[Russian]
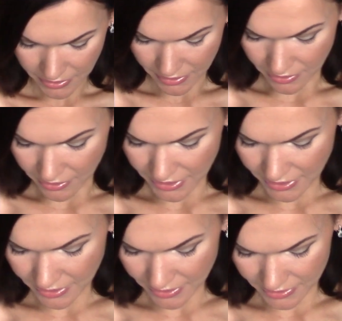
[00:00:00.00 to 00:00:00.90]
А,
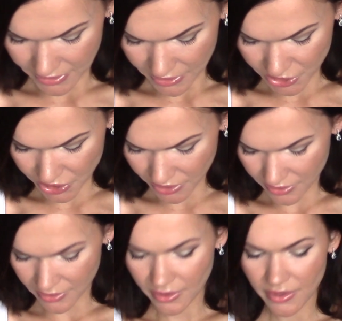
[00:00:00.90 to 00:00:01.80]
и
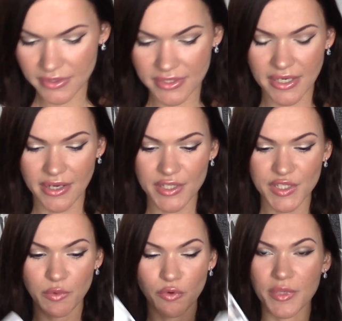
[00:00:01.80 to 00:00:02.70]
также с
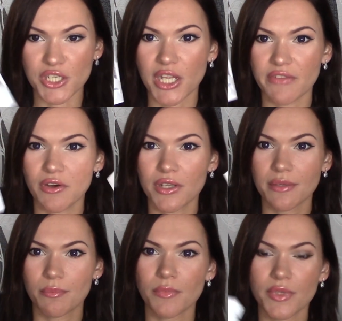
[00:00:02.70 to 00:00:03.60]
заказом у меня шла два,
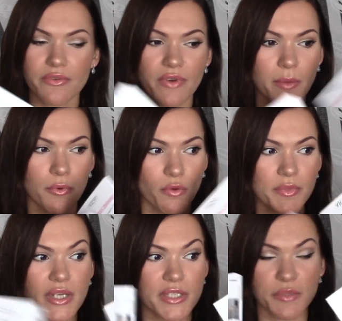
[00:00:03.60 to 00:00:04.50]
два
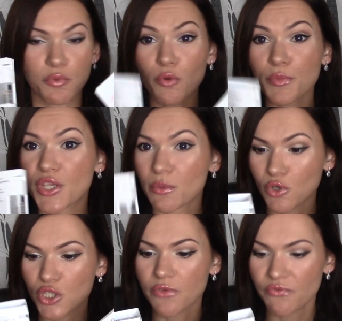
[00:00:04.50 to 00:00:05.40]
пробника. Кстати, пробники
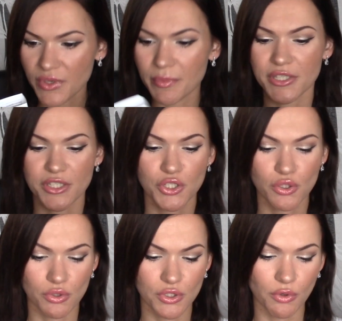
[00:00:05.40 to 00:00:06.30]
можно выбрать,
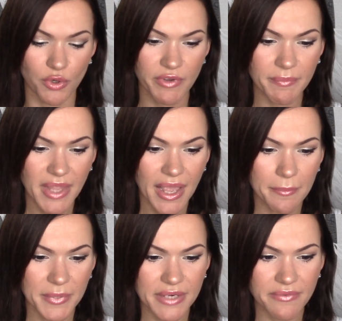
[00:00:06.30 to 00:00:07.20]
что здорово.
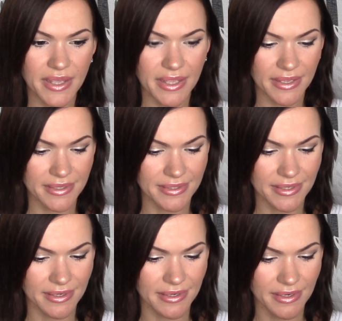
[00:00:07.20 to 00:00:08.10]
Первое
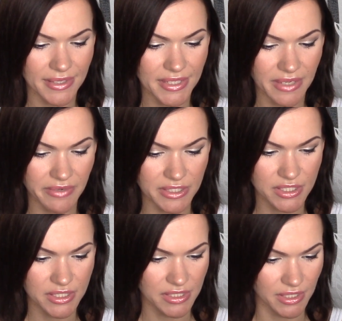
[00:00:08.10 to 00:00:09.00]
это
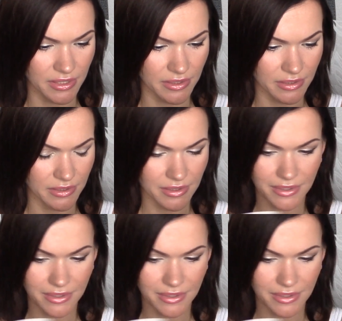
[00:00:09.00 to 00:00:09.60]
инновация